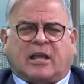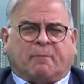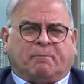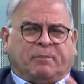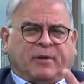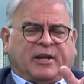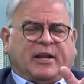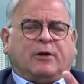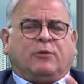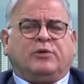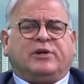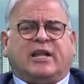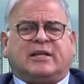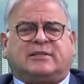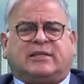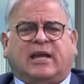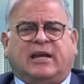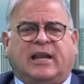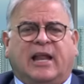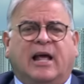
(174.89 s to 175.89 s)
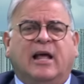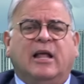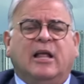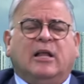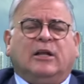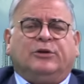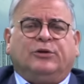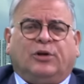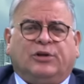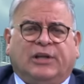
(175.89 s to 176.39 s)
Y esperen una escena
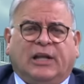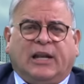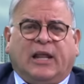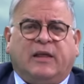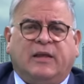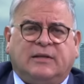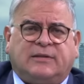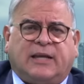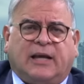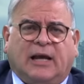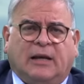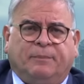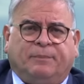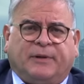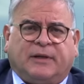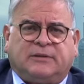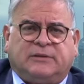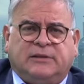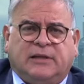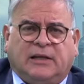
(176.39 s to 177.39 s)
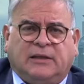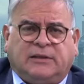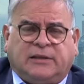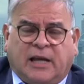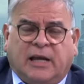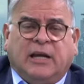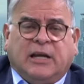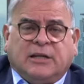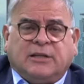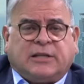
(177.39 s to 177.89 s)
donde le dicen al
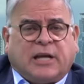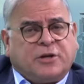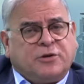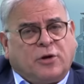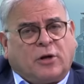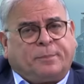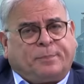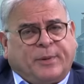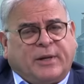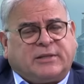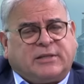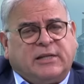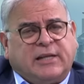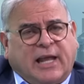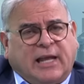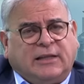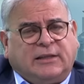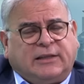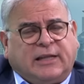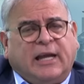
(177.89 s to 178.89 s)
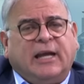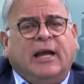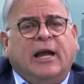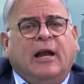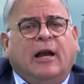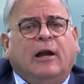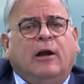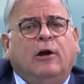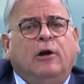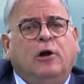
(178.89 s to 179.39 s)
presidente, Señor Presidente,
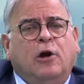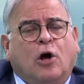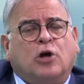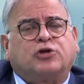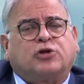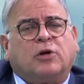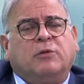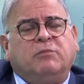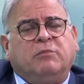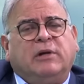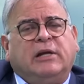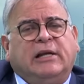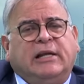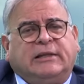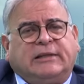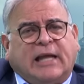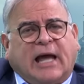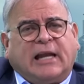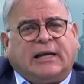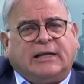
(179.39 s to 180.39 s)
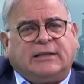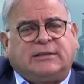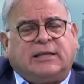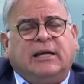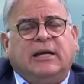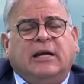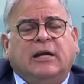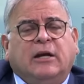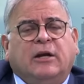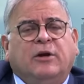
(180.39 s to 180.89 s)
los militares